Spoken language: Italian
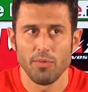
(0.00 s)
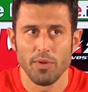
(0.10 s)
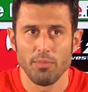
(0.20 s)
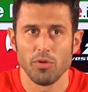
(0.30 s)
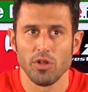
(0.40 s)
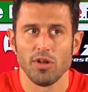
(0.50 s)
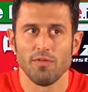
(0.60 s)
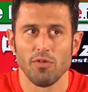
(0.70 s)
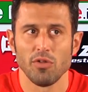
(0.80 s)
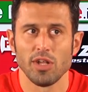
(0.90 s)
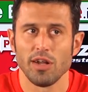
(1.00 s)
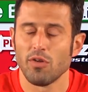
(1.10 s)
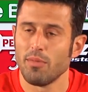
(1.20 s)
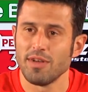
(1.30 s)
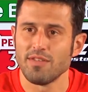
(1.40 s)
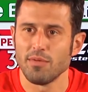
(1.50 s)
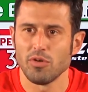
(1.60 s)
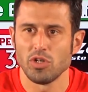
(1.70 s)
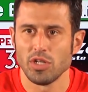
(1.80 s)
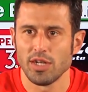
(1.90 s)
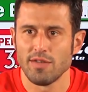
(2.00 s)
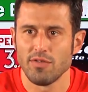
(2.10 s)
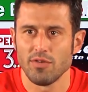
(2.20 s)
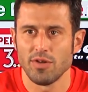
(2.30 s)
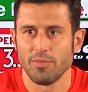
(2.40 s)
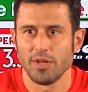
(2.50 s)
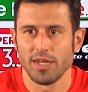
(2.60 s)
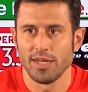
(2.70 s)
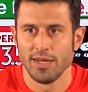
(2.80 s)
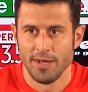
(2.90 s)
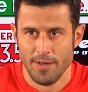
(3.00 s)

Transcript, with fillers: per poterlo affrontare con la massima concentrazione perché